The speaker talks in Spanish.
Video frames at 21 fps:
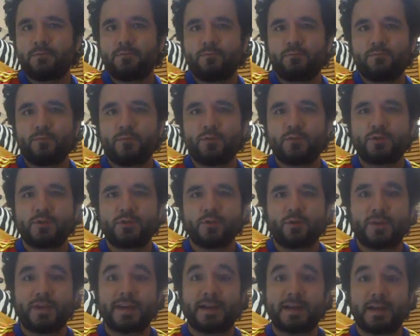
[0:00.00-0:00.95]

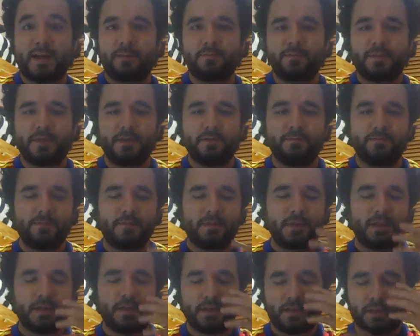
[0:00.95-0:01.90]
mucho que cambie.
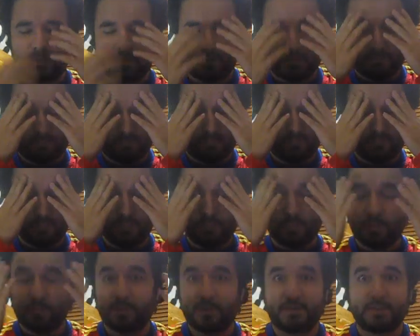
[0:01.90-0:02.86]
Eh,
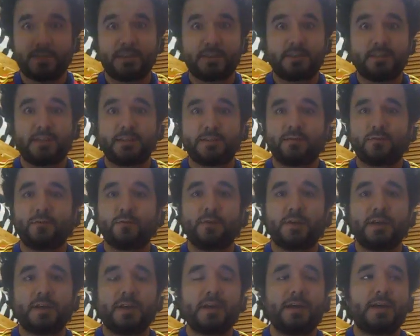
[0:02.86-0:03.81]
nomás así
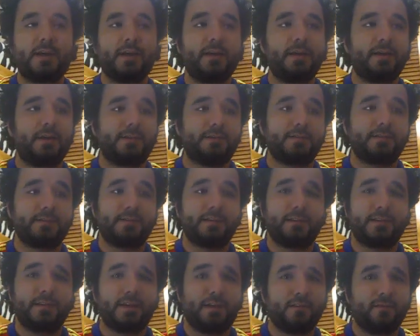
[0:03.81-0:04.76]
estuviera
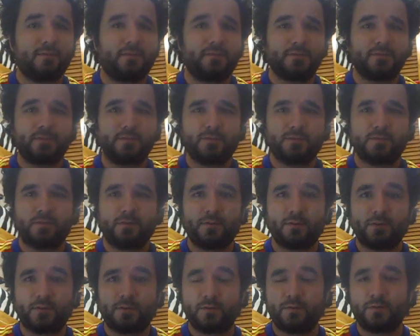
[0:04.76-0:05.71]
sin diálogos,
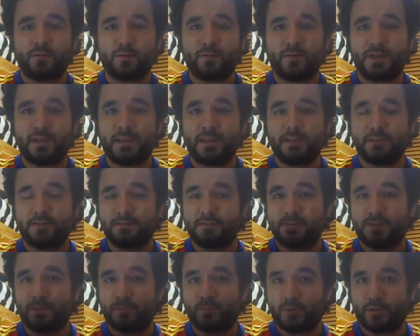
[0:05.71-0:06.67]
lo que uno ve
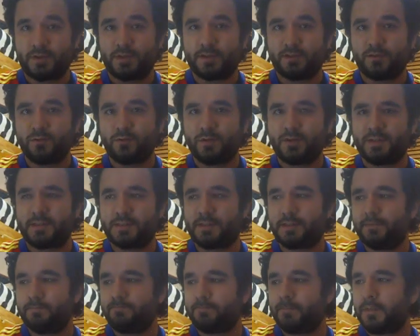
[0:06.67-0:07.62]
se puede intuir,
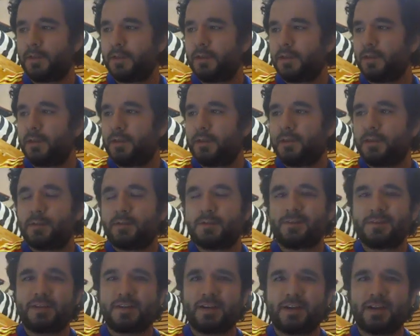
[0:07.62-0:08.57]
¿sí?
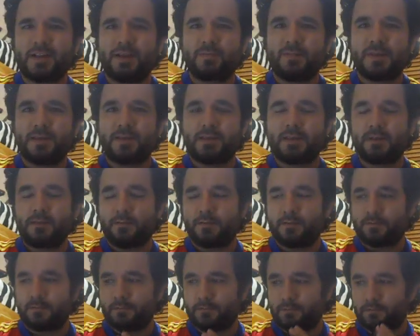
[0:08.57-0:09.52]
Entonces realmente
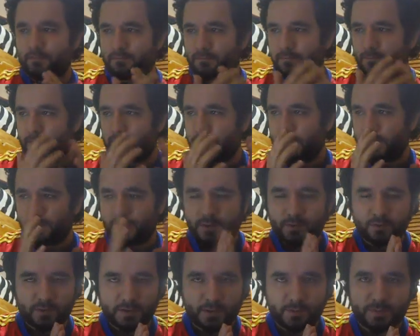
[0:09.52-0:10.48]
el
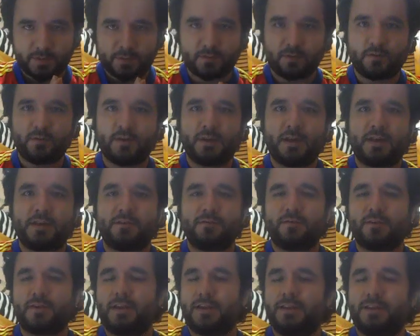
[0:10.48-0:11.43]
mejor capítulo del
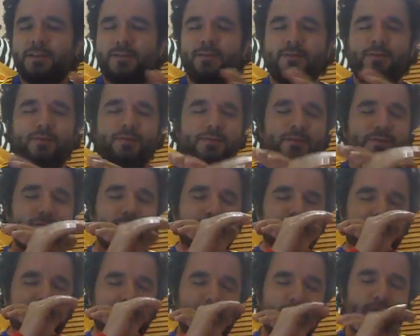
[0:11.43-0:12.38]
año. Hay
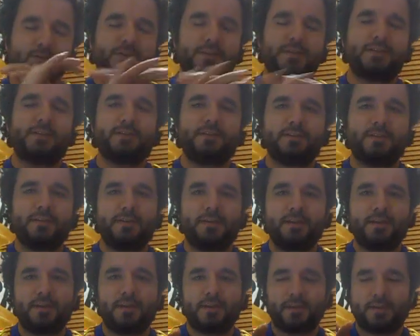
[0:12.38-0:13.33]
dos cosas
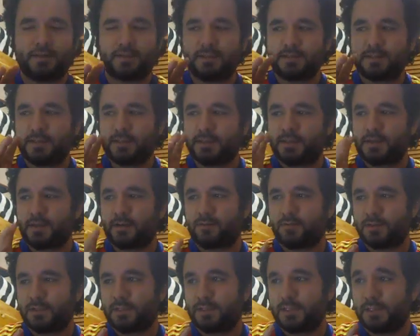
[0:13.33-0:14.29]
eh, que se
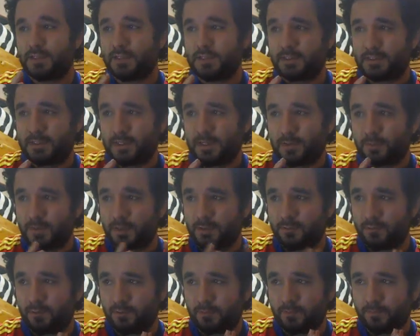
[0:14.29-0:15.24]
desarrollan en este
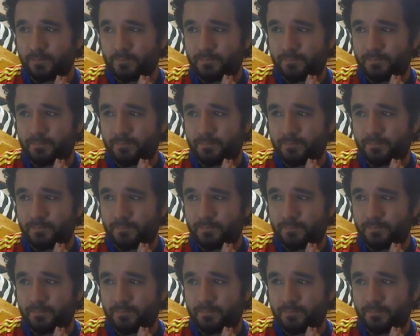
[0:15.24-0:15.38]
capítulo.